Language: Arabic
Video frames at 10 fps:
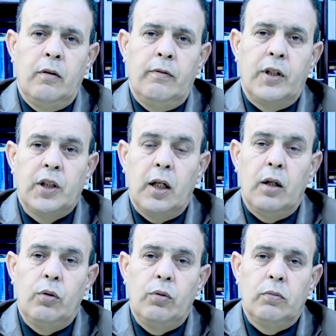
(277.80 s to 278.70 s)

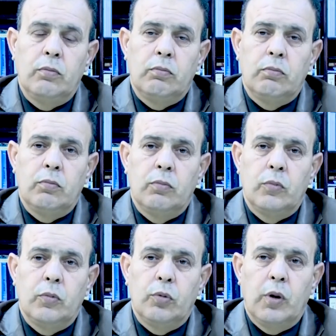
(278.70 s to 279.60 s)
فجاءه
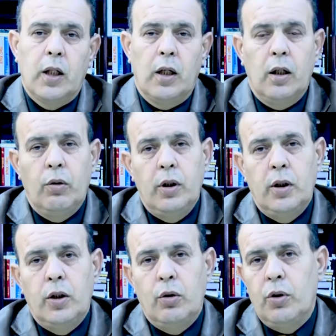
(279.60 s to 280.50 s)
وقال له
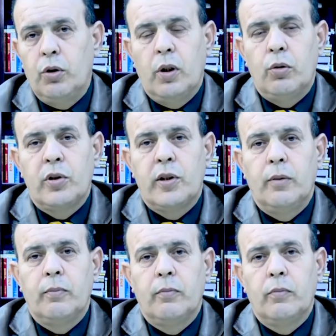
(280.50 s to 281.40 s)
إنني أريد أن
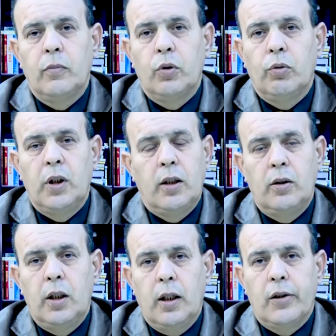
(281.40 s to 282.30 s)
أسلم
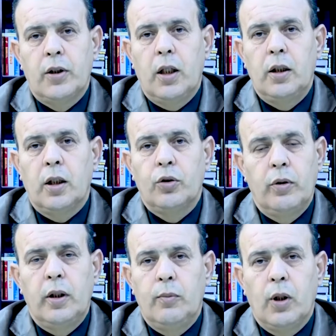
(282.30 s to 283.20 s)
ولكنني أخشى أن
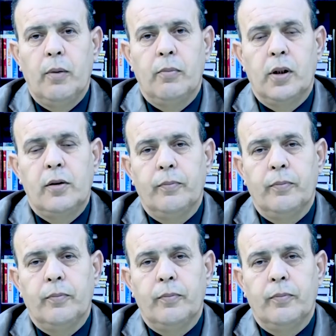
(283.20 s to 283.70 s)
يقتلني محمد